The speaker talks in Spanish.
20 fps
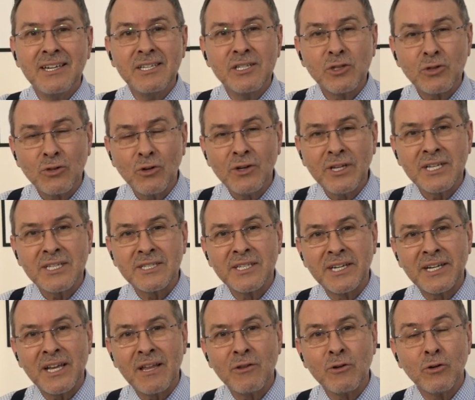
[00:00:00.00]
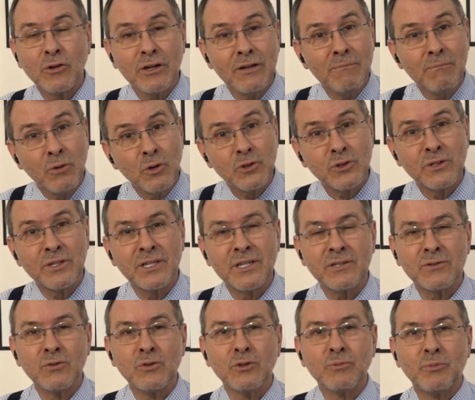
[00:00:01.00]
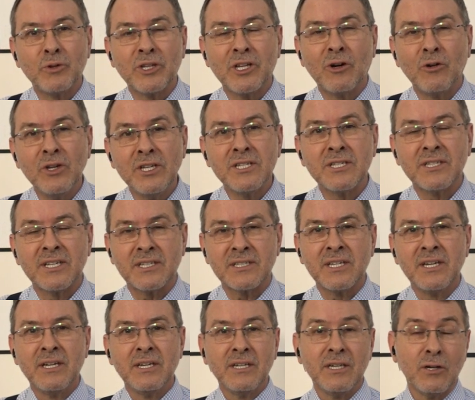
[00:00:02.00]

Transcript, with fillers: historias de radio en voz de sus protagonistas